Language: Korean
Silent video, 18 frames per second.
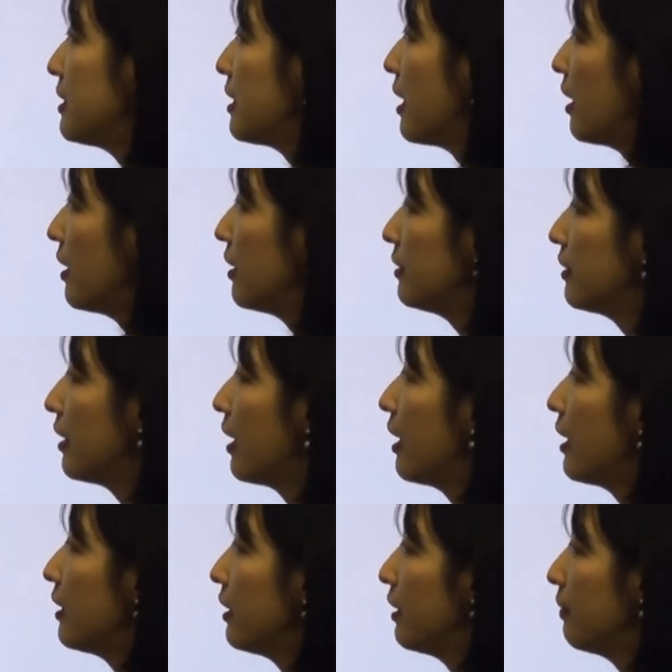자,
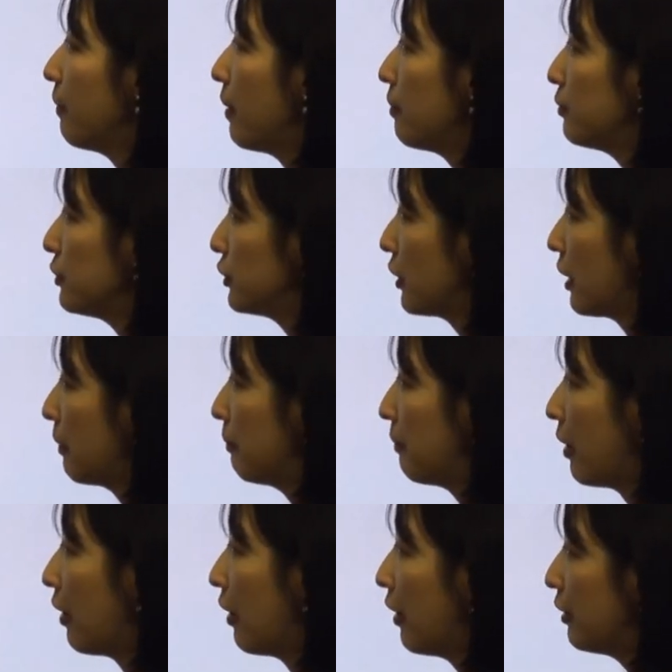일단 1번부터 한
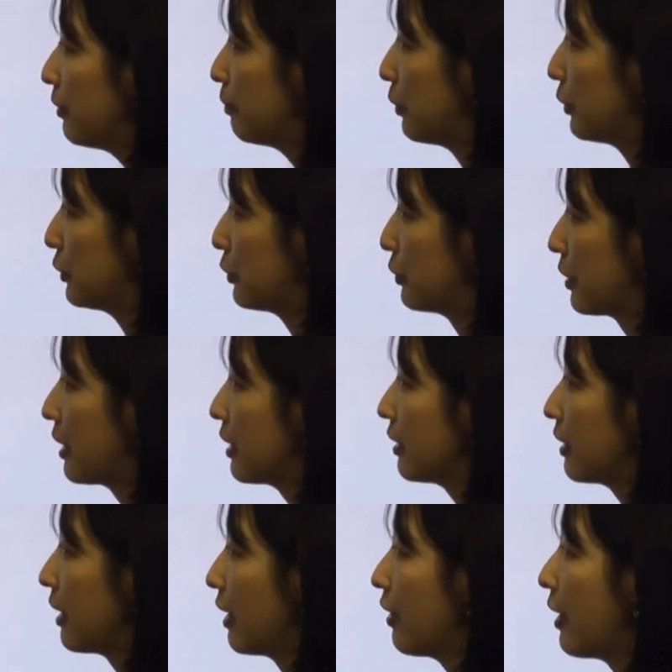번 보도록
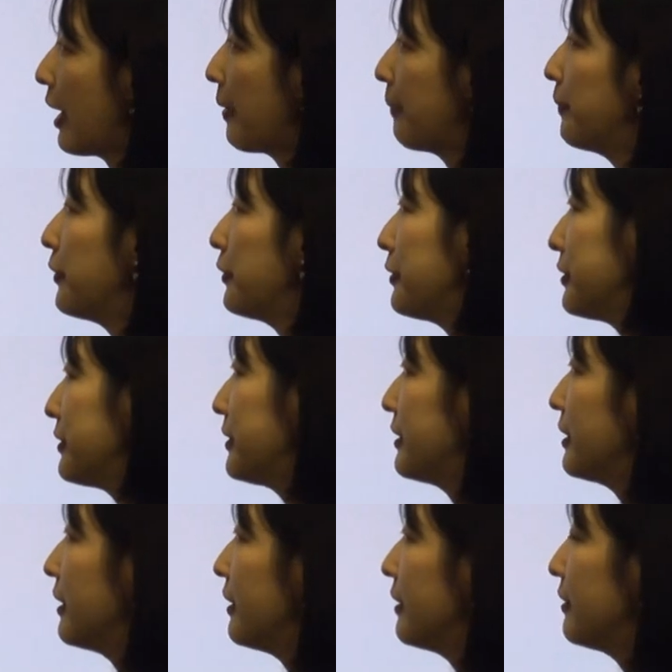할까요?
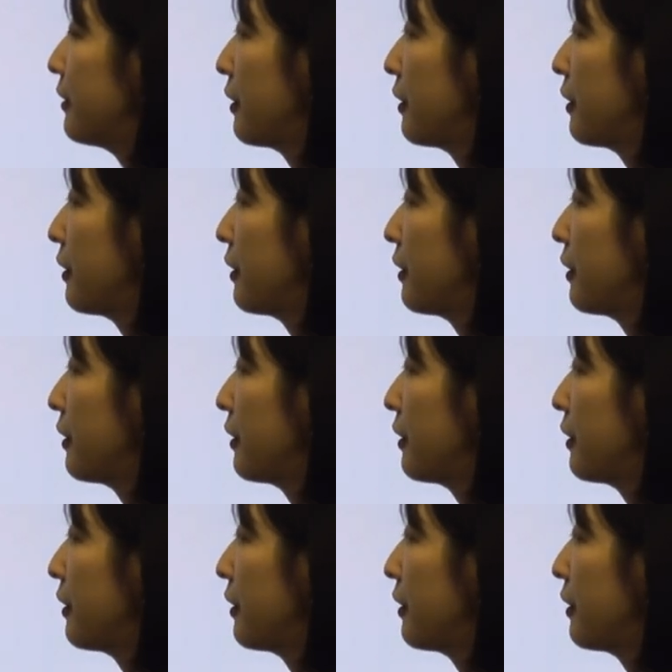Ambulances,